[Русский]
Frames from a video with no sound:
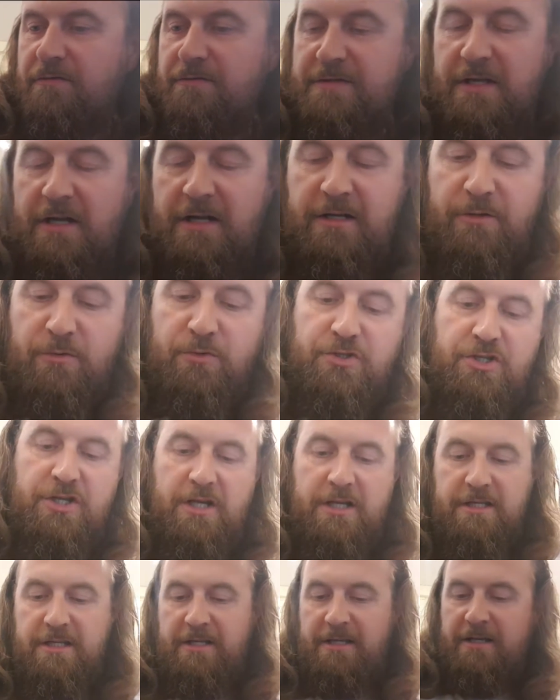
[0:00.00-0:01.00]
в
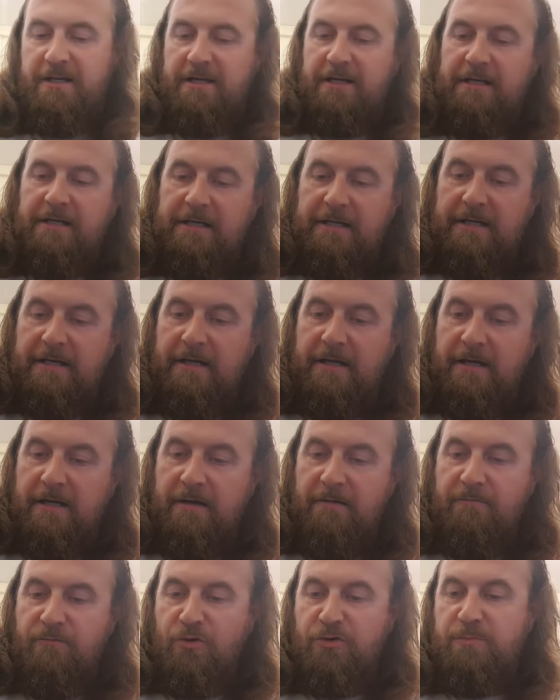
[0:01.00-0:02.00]
заключение
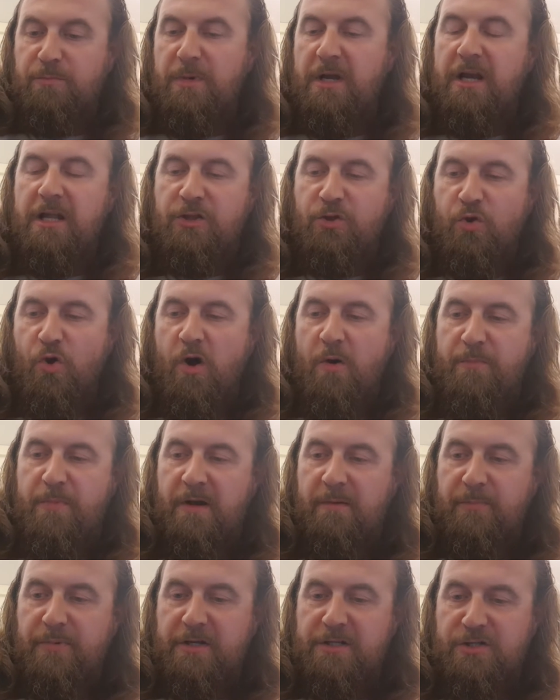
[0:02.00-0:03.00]
э, вот
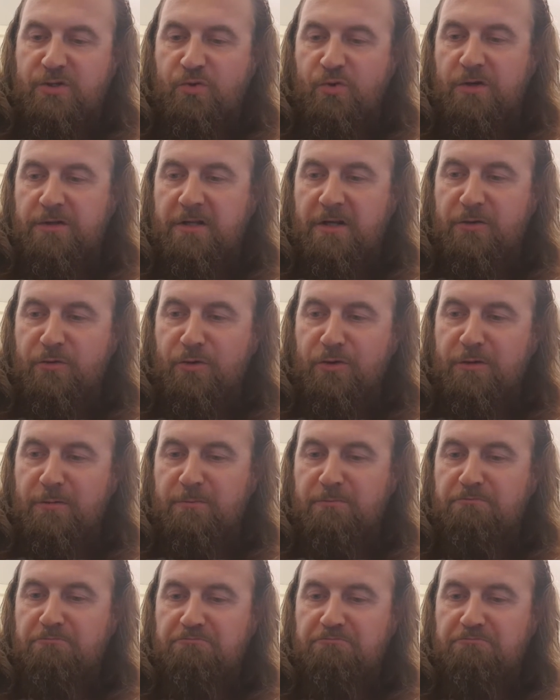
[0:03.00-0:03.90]
Мелитополь, простой такой